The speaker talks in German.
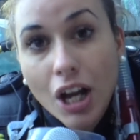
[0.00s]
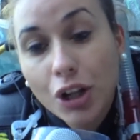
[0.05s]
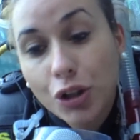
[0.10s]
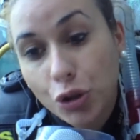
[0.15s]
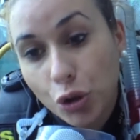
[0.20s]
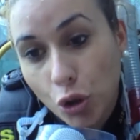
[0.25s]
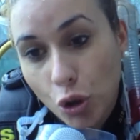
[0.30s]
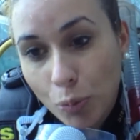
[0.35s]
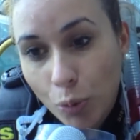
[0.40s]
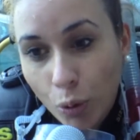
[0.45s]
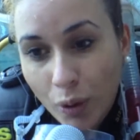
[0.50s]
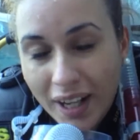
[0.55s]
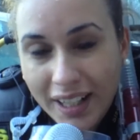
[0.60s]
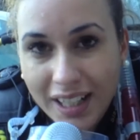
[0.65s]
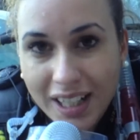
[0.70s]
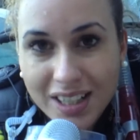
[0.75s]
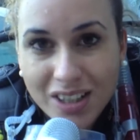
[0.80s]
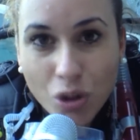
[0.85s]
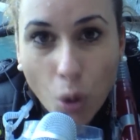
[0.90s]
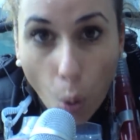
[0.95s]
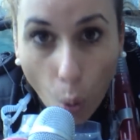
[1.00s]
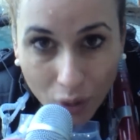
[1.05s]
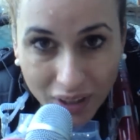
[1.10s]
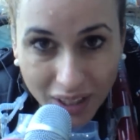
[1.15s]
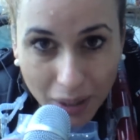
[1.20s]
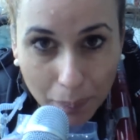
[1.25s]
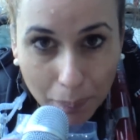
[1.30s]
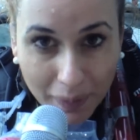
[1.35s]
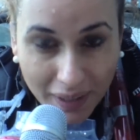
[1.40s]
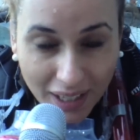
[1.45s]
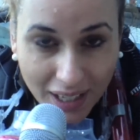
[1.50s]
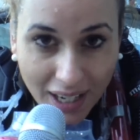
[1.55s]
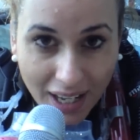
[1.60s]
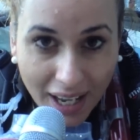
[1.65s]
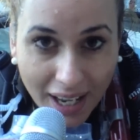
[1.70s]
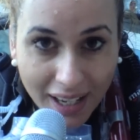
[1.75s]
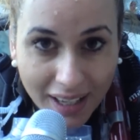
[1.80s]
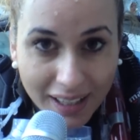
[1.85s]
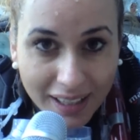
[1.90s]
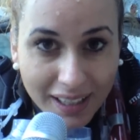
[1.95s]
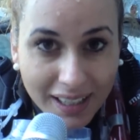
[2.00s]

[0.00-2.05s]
die Übungen jetzt ohne Brille,